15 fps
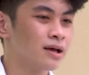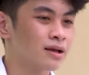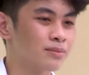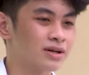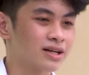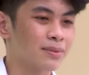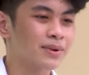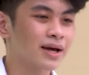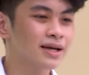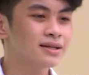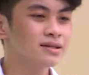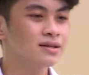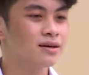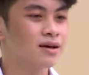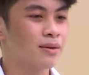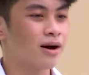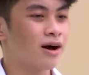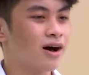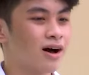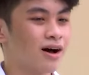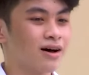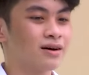mình cảm thấy
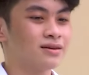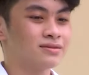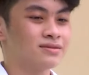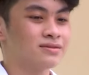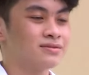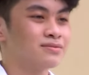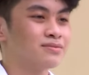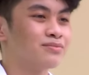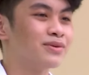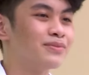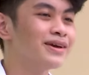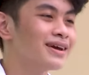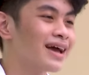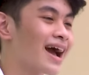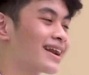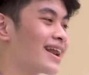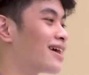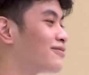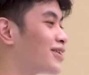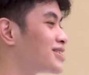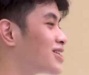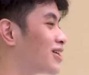uh, mình biết ăn năn
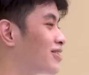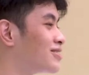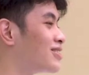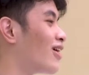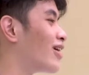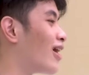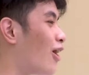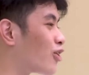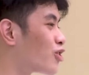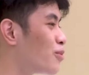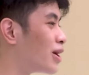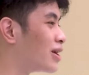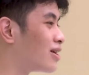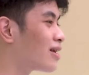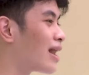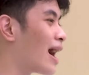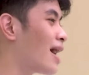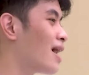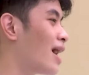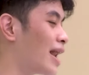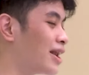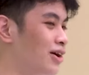về cái sự đòi hỏi của mình nó
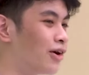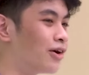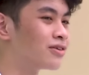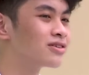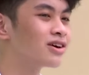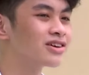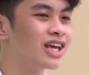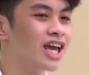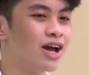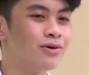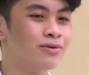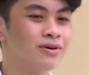đã ảnh hưởng rất nhiều